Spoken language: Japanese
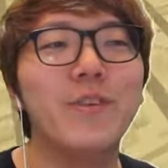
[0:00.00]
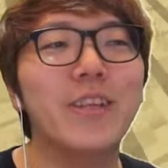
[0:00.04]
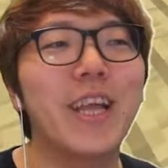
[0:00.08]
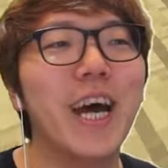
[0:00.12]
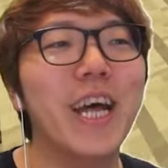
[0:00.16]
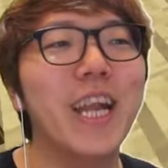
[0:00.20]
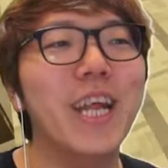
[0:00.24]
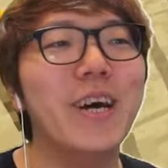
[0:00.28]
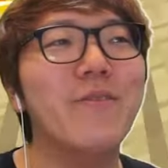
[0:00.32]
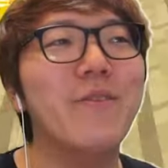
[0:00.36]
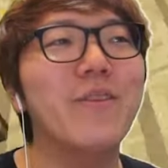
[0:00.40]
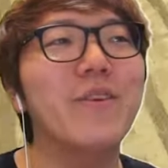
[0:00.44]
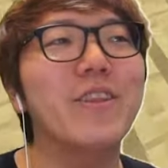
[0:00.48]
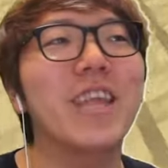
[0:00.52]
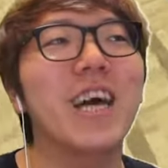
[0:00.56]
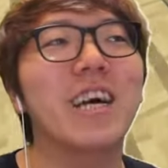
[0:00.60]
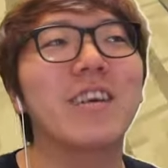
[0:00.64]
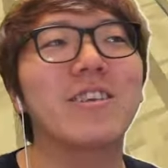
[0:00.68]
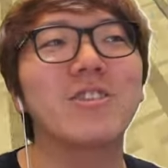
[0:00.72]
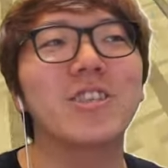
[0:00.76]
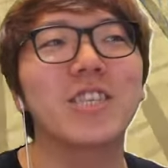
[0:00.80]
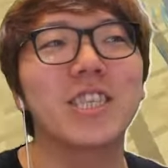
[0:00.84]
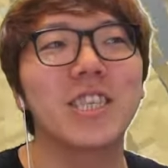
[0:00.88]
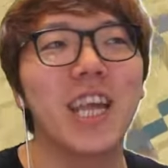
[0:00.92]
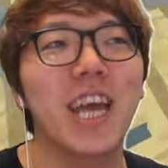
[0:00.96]
無駄なもん
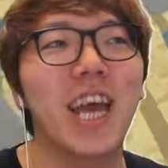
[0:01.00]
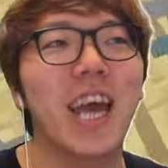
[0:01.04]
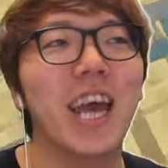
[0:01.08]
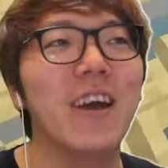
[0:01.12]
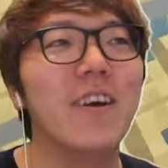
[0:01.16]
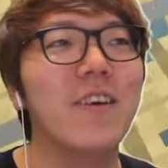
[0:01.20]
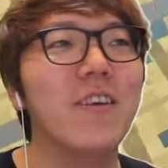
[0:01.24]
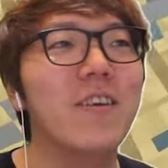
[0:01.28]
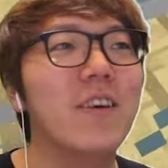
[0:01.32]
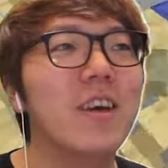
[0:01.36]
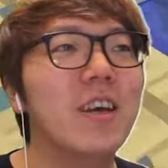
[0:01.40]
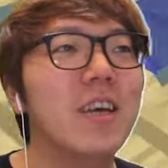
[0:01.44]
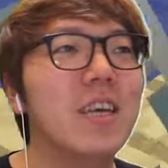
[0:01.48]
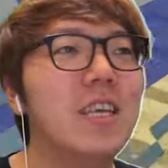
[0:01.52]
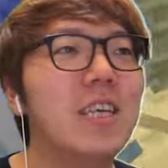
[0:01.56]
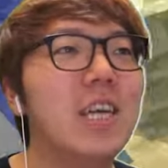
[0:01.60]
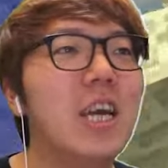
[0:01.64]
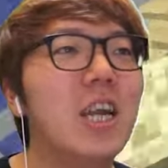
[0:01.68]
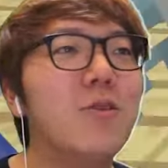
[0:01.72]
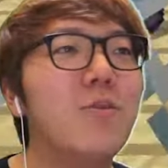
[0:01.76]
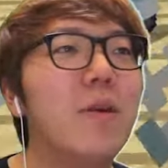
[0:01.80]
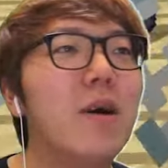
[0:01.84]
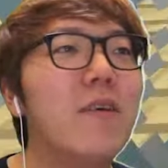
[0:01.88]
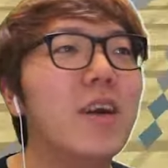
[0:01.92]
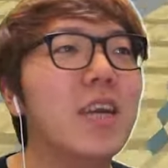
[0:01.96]
なくして
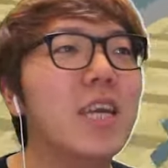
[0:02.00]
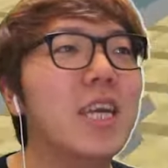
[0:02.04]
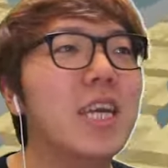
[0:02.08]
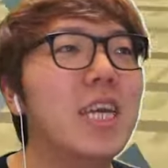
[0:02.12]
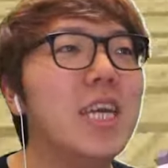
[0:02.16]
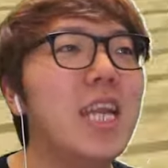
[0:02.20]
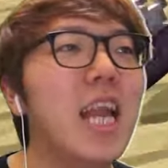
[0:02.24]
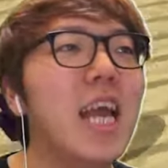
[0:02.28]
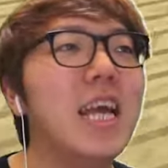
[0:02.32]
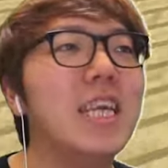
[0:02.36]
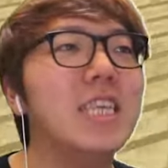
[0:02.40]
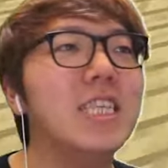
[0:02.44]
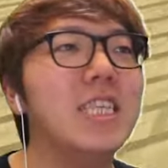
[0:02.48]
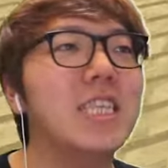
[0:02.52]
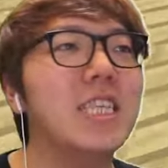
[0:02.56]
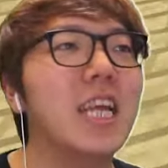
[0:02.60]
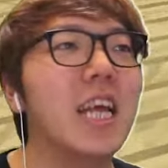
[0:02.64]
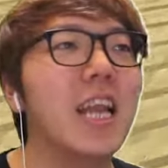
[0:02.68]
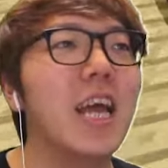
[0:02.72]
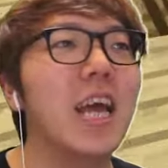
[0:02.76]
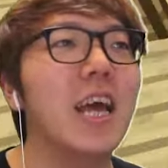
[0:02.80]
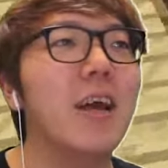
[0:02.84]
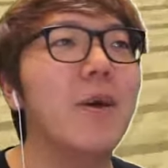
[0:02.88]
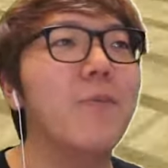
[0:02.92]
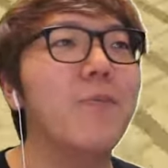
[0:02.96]
家の周りきれいにし
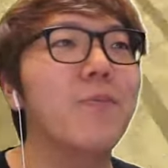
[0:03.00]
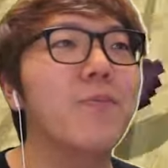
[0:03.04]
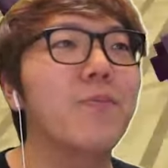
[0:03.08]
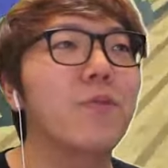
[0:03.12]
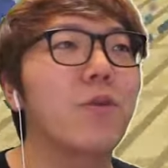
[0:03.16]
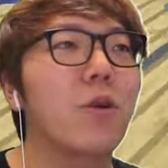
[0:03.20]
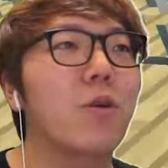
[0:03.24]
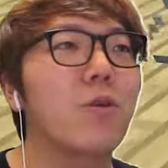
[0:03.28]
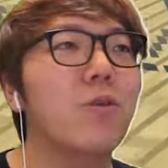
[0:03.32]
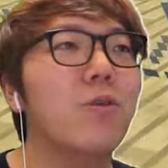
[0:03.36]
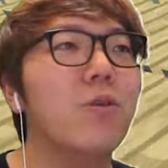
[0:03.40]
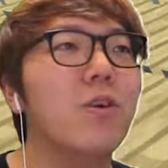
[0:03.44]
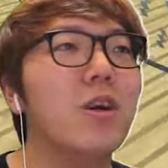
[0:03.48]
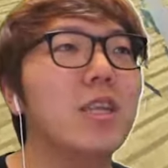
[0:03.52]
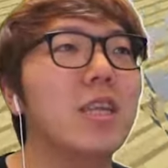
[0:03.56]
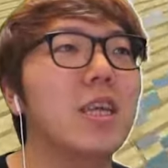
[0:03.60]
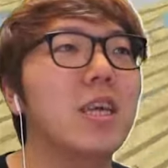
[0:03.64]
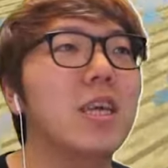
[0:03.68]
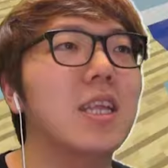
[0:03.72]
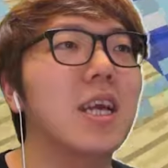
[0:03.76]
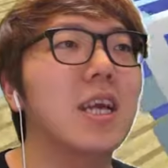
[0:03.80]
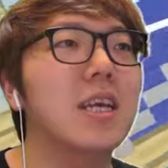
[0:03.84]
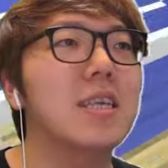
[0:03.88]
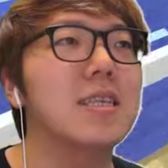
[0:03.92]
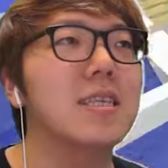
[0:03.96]
てね整えて
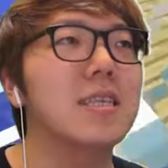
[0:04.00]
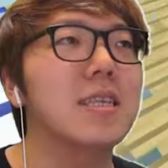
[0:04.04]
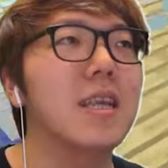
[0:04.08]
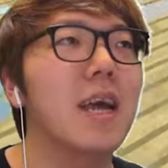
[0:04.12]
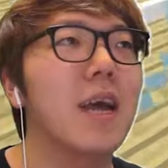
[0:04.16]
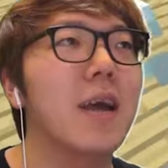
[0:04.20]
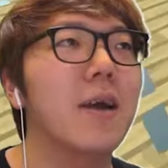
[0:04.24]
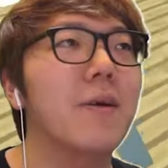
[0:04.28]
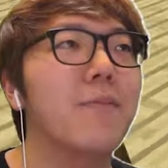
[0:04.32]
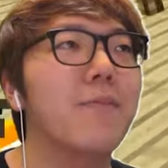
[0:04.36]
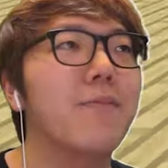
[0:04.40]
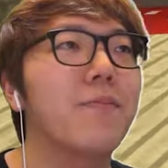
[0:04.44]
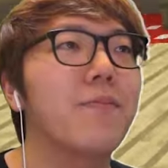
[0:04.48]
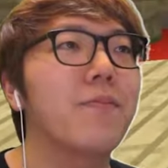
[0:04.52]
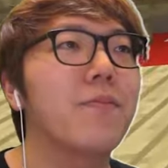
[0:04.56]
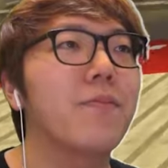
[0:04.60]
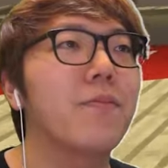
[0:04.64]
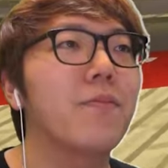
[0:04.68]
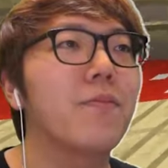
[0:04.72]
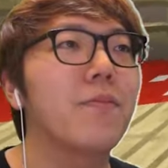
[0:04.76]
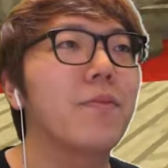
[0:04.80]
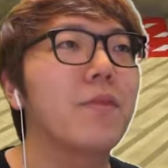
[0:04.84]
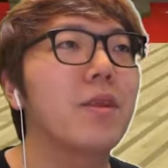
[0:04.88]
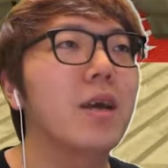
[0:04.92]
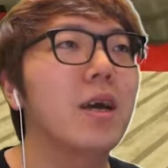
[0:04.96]
いきたいですね
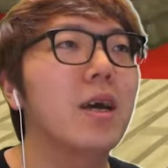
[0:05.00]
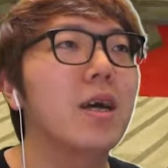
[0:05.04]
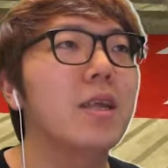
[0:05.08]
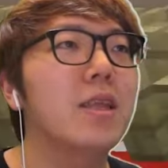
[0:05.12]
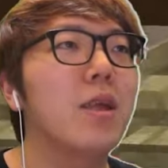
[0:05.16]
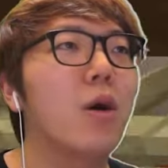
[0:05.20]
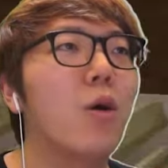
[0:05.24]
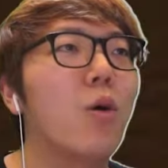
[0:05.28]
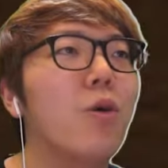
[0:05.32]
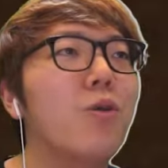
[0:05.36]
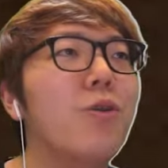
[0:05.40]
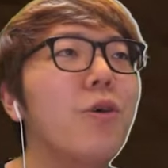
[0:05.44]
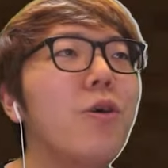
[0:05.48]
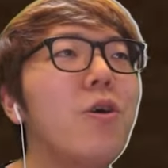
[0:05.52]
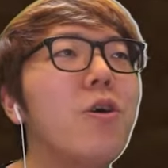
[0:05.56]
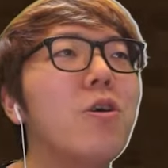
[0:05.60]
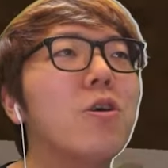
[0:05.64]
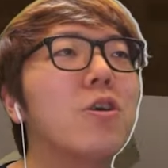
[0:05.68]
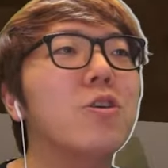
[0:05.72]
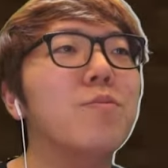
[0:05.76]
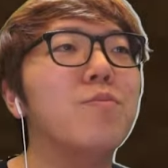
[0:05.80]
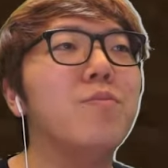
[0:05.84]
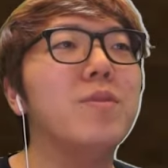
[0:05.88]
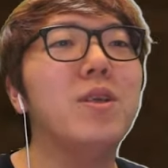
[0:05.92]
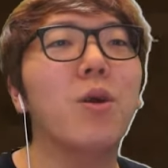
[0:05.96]
で程
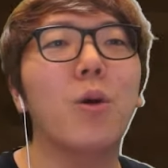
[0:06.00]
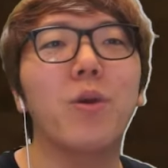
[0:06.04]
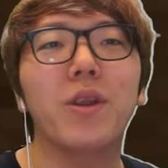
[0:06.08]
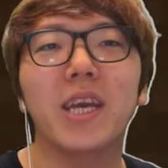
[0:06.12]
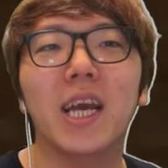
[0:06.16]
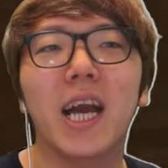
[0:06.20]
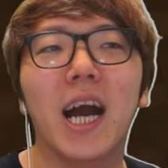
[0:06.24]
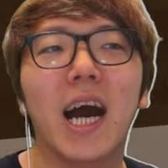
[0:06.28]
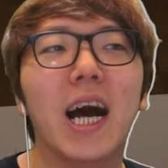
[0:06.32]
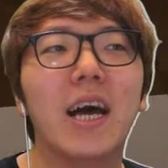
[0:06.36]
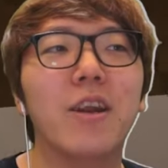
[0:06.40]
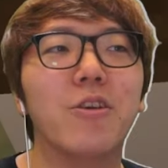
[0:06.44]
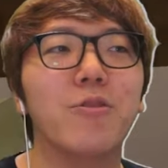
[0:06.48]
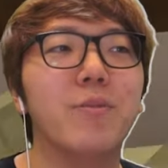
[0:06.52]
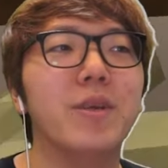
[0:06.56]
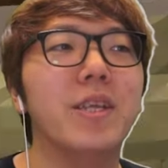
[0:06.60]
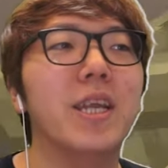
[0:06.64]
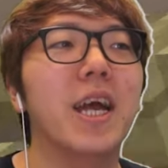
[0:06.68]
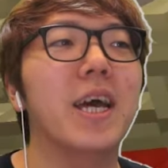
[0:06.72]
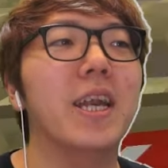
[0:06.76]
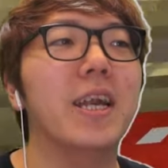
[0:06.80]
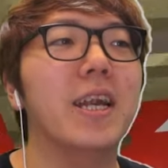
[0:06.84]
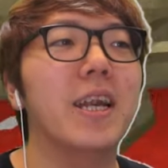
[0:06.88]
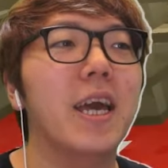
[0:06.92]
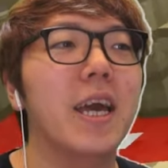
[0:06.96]
よく緑があるみ
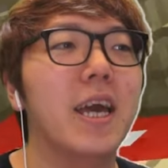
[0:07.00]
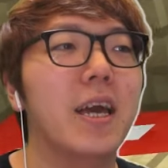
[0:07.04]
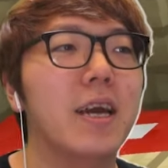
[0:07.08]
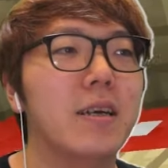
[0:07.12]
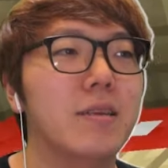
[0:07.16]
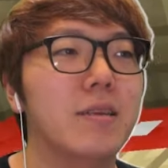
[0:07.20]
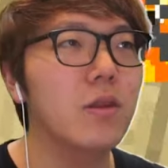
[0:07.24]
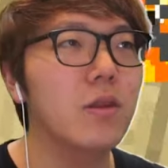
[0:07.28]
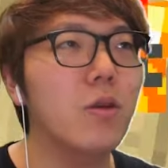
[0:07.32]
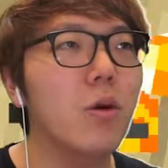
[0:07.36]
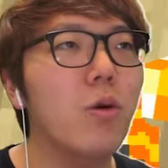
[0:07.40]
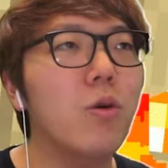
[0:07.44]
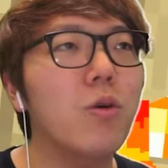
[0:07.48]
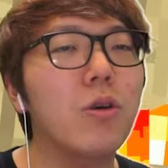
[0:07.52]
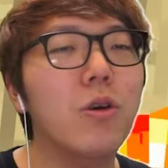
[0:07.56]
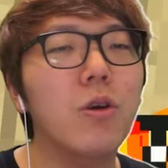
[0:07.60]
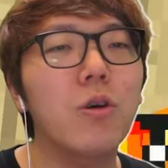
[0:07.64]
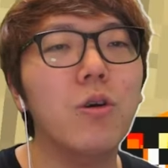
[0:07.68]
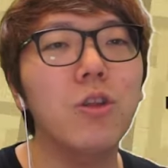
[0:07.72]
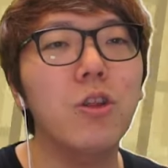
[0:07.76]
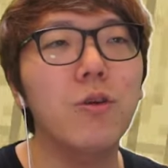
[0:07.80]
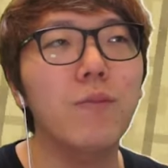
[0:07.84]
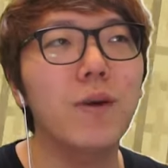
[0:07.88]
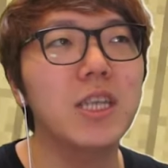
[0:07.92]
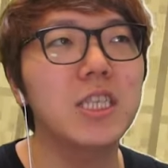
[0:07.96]
たいなね東
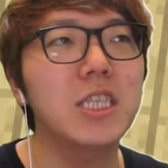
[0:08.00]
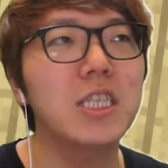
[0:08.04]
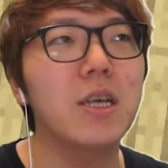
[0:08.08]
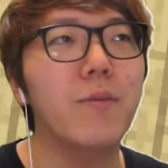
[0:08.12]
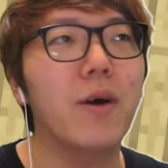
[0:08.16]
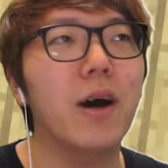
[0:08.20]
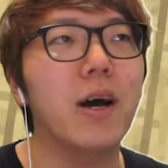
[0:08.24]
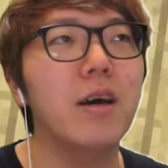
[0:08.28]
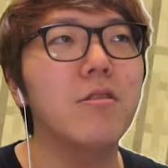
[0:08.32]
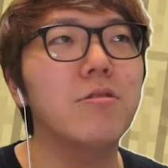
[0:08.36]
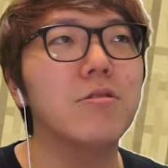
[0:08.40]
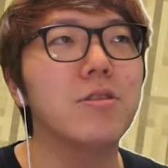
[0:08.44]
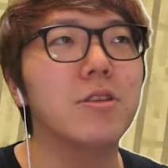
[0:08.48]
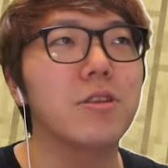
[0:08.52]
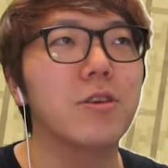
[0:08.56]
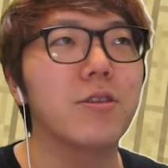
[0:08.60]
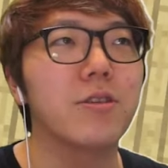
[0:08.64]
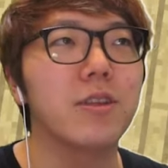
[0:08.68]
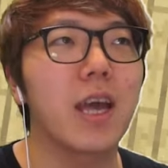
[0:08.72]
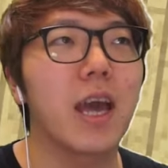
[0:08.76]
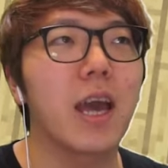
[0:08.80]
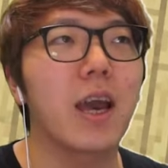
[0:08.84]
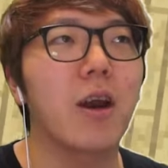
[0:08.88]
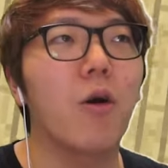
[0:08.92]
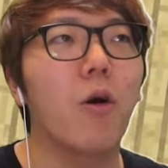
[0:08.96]
京の街でもあるんです
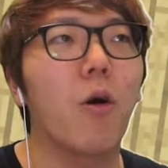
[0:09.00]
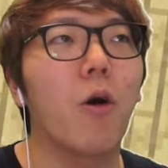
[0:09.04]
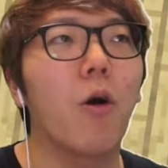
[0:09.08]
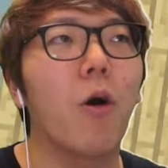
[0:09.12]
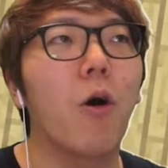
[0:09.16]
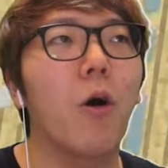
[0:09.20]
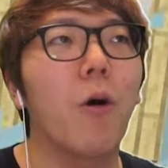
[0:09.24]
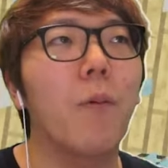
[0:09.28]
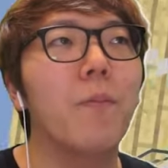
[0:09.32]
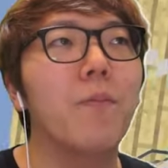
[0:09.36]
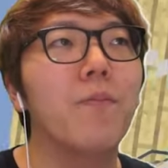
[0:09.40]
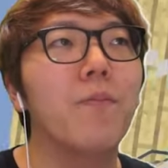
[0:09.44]
よねこ